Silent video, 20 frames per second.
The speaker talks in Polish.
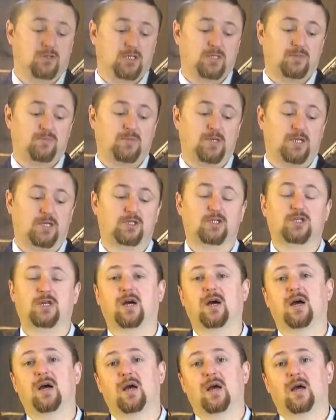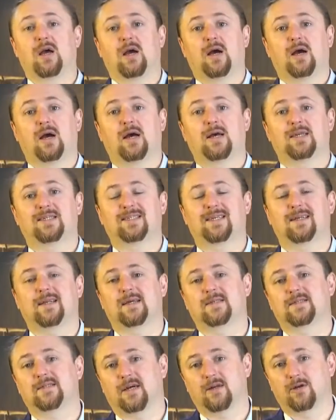to jest pierwsza e,
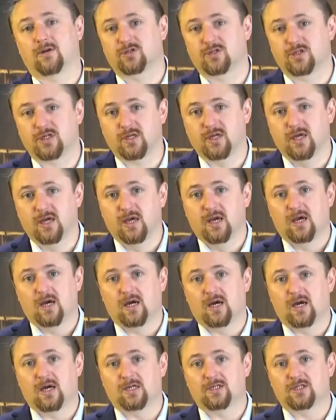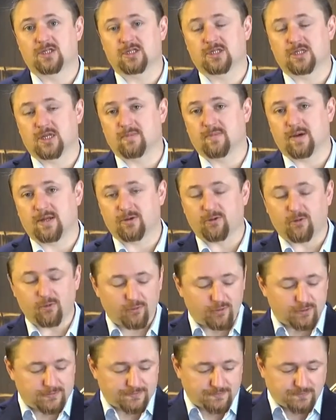selekcja loży e,
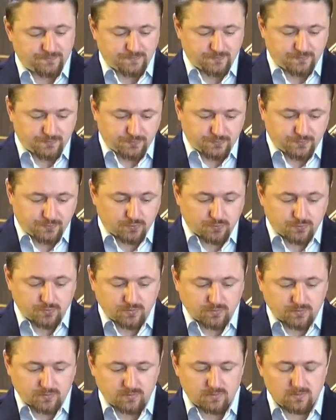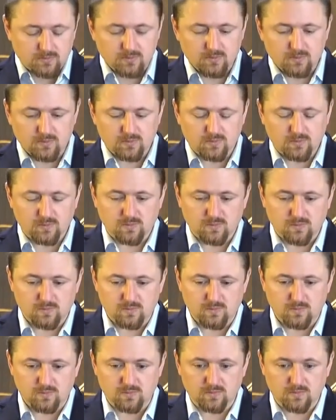dżentelmenów.
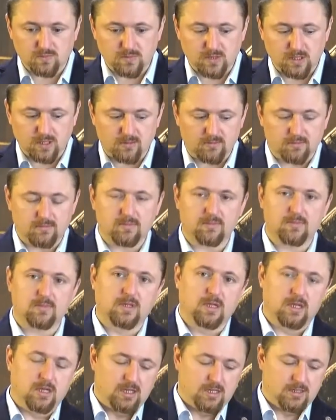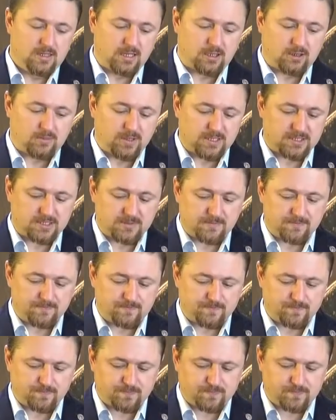Mm, natomiast
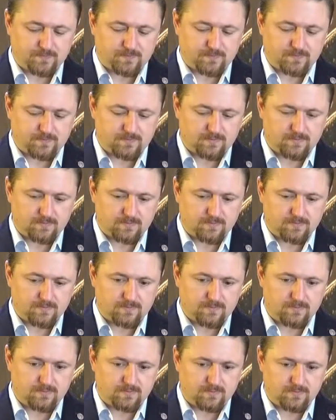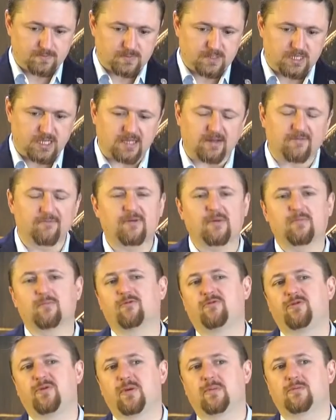mm, ja tam Wam
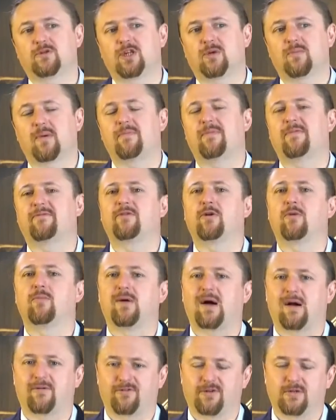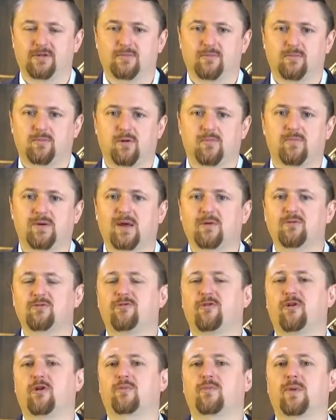mówiłem, że ja mam pewne obawy, bo Brown
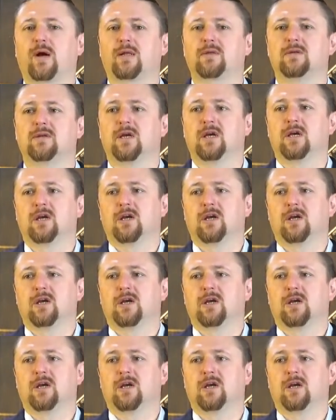Forman